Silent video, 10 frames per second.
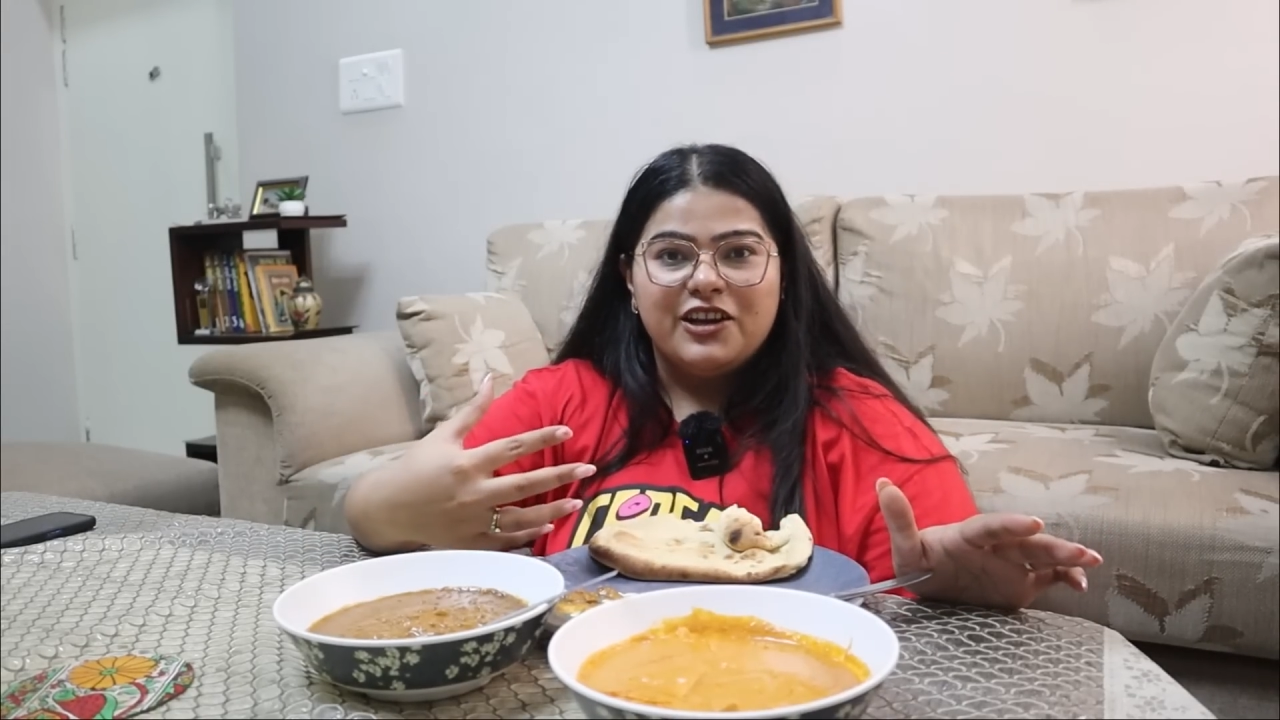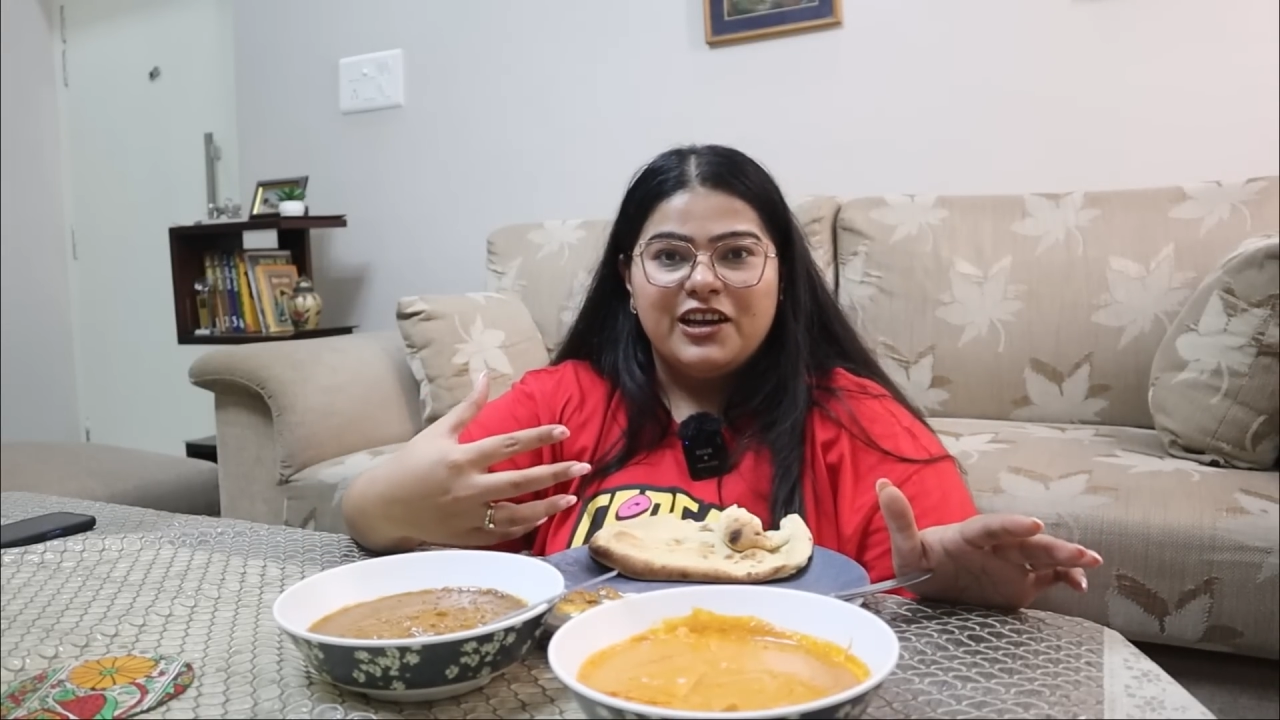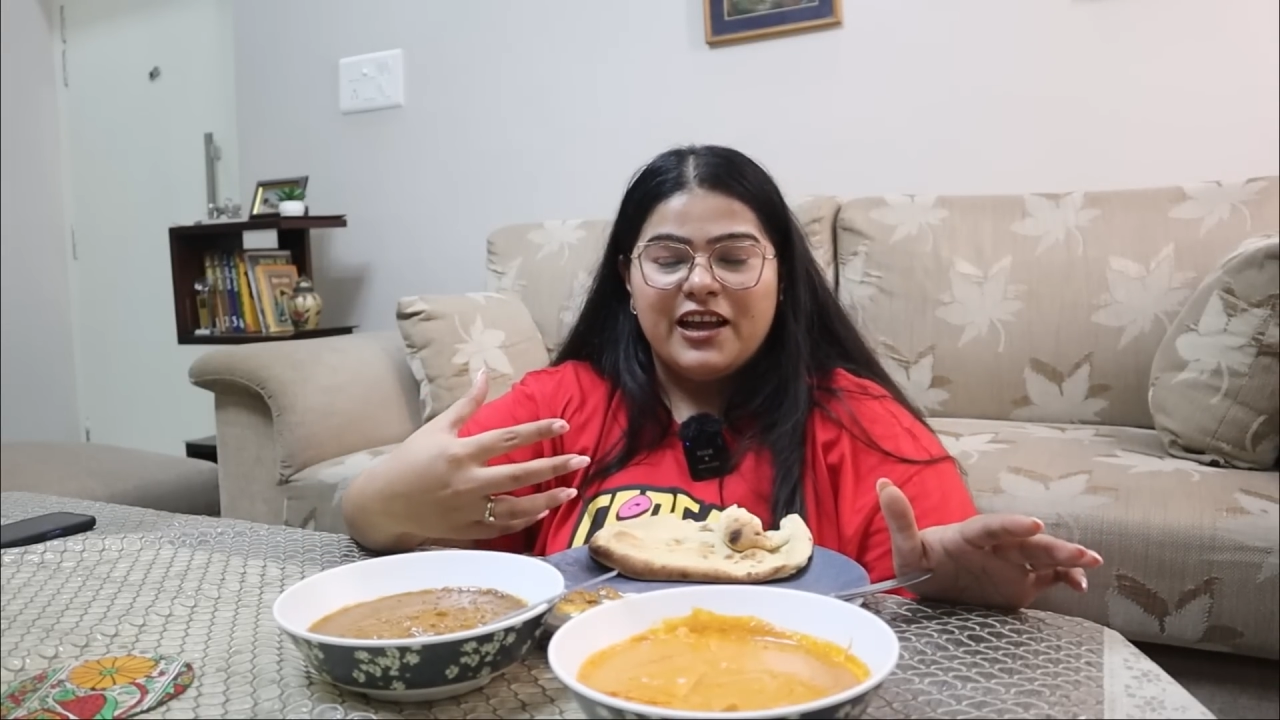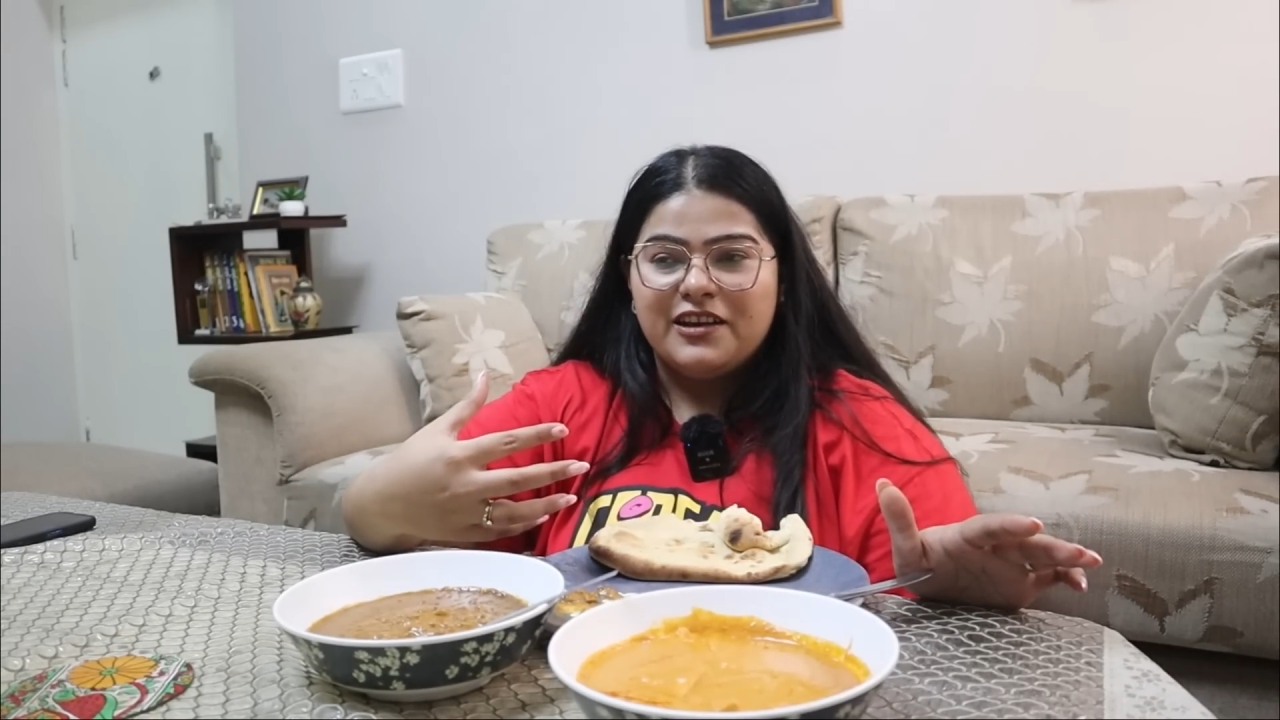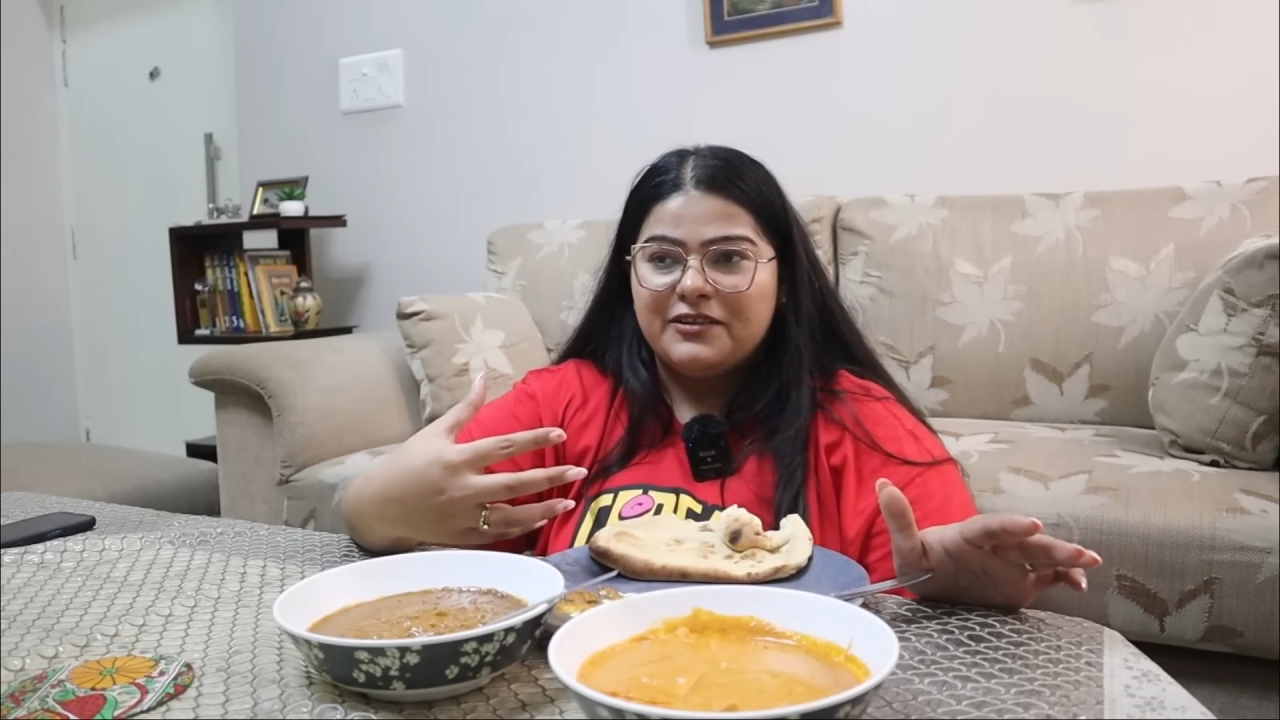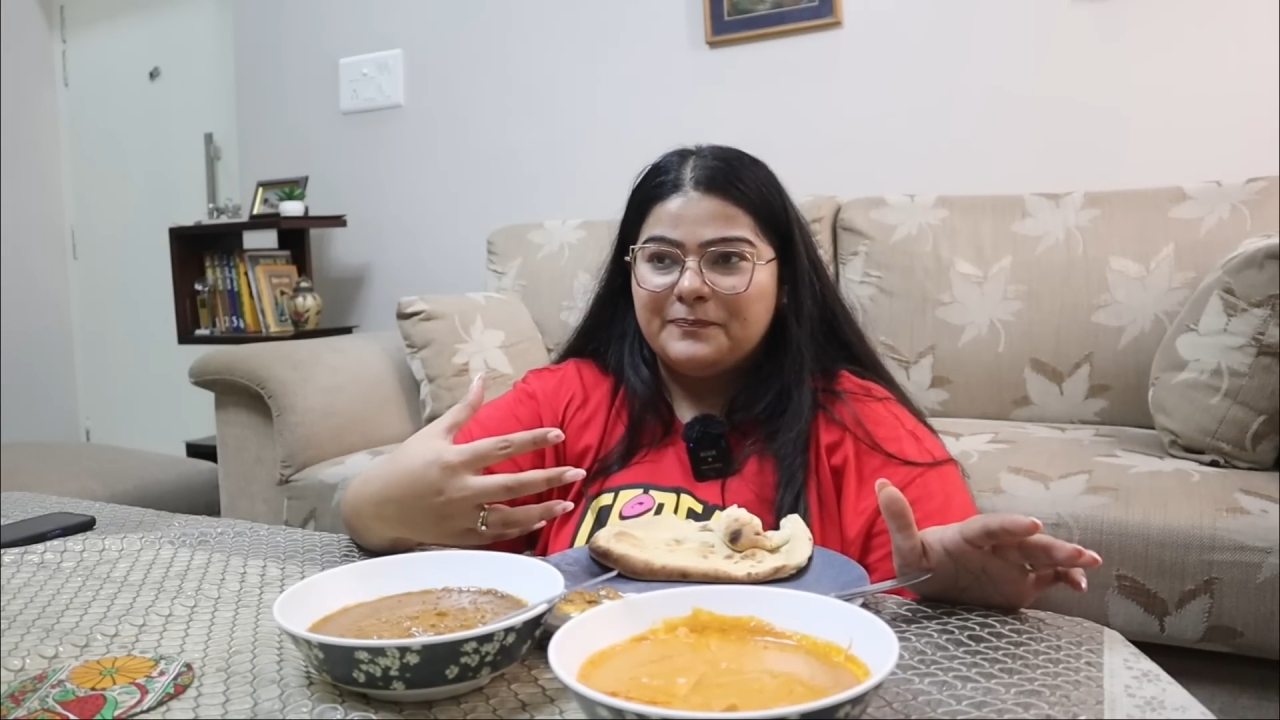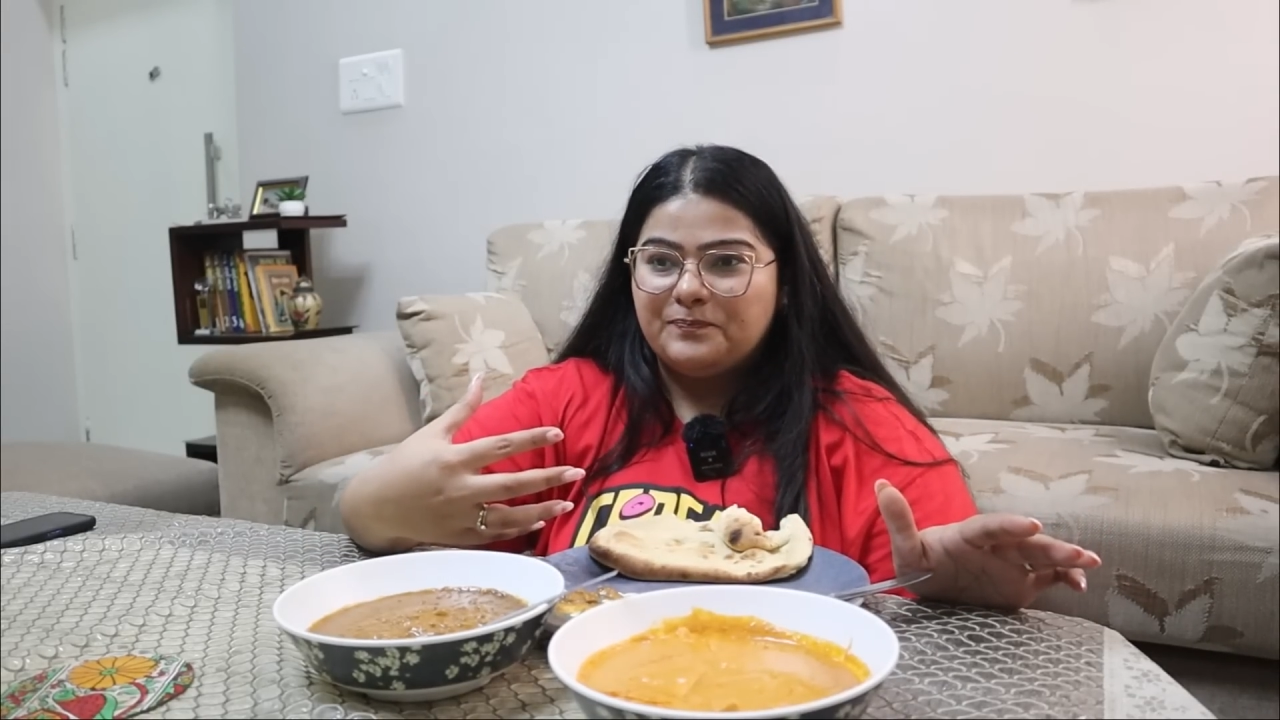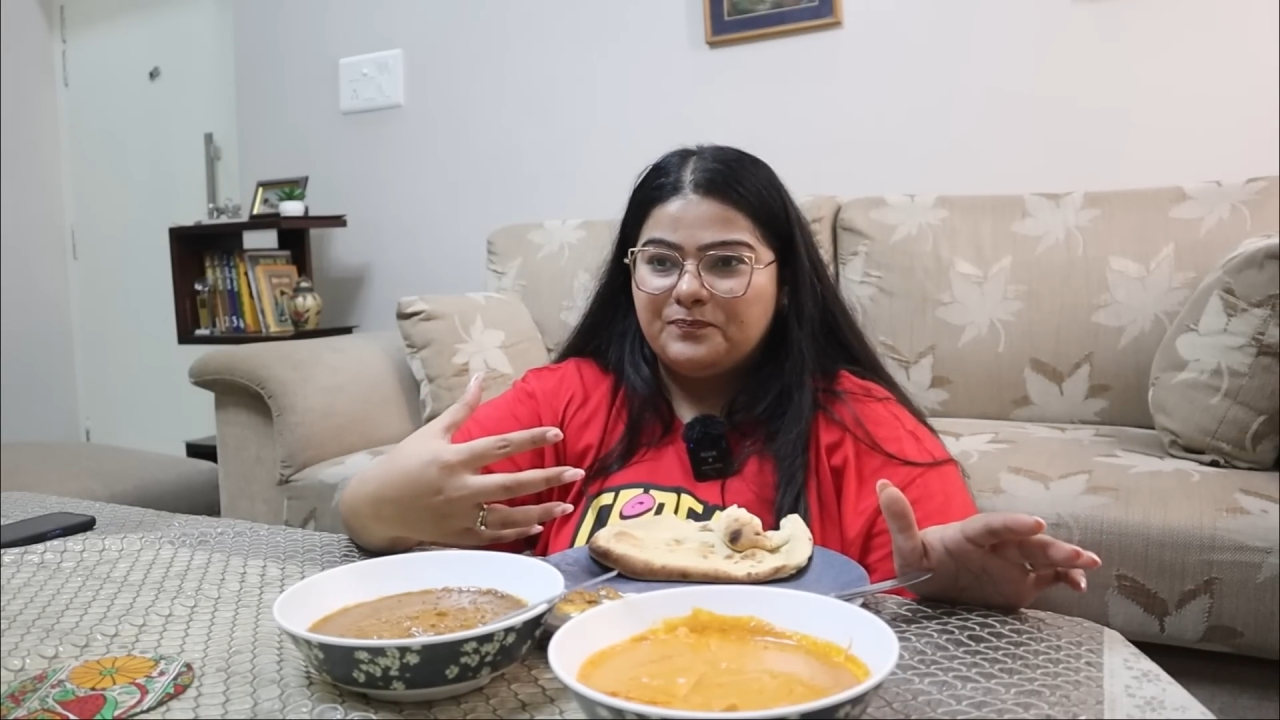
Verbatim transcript: रही लाइक